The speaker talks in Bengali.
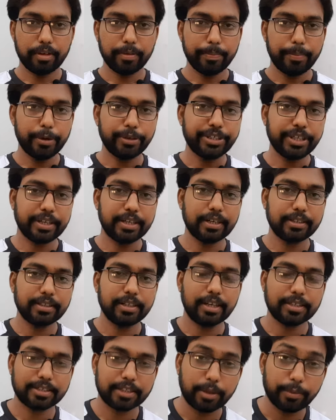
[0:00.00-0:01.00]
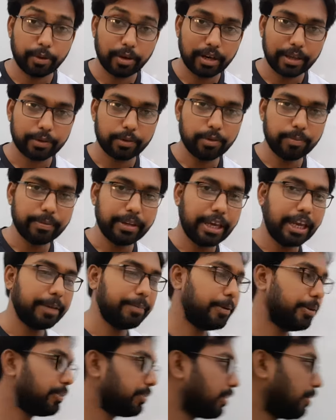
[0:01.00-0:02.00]
প্রিয় শিক্ষার্থীরা আসসালামু আলাইকুম এই
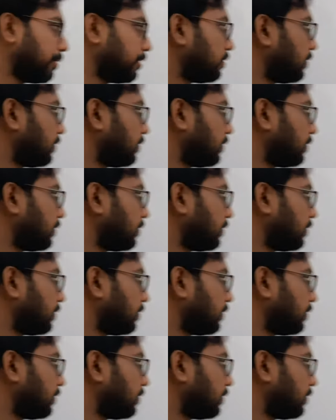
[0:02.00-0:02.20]
ভিডিওতে আমি